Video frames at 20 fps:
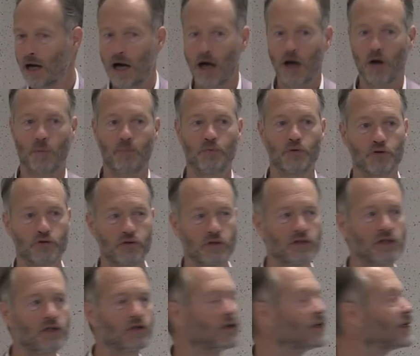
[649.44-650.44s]
Alors pour ceux
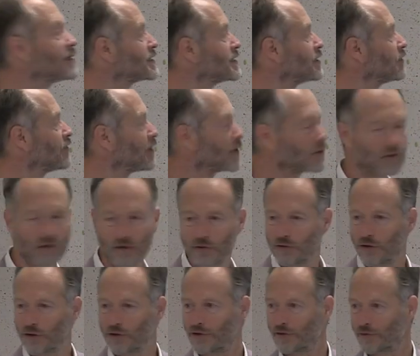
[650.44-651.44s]
qui connaissent les facteurs
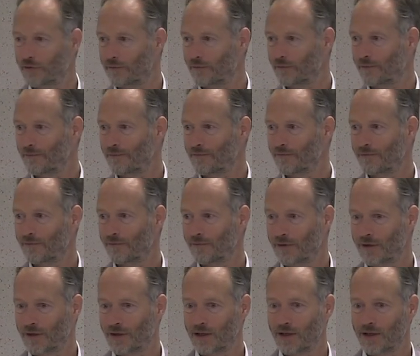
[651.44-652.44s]
nodes,
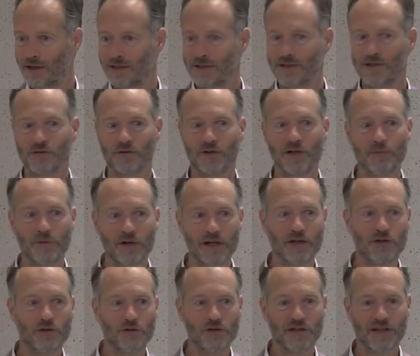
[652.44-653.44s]
qui sont les
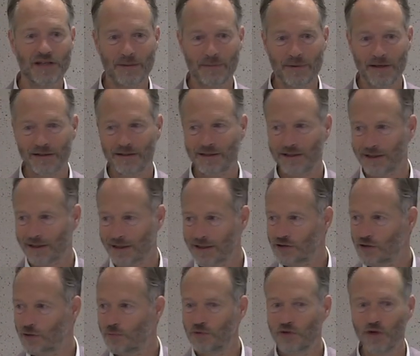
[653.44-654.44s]
molécules qui émettent les
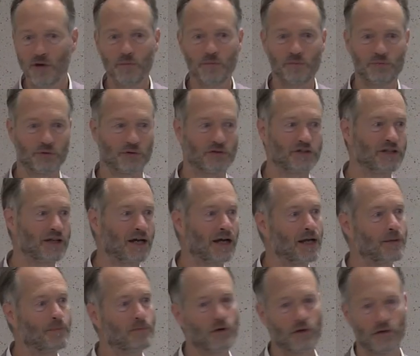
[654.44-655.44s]
rhizobiums pour dire à
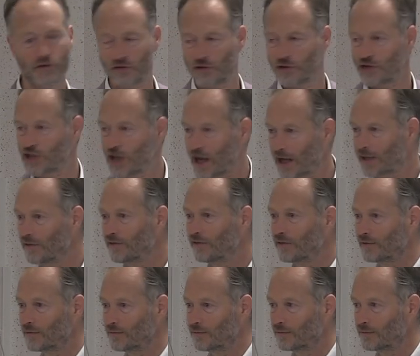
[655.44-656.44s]
la plante « j'arrive »,
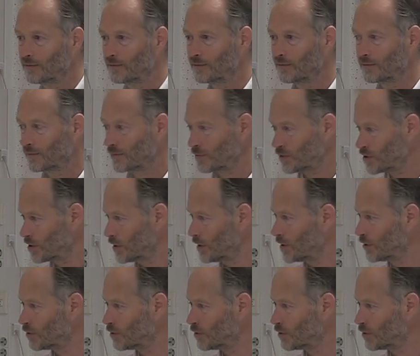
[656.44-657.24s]
chez les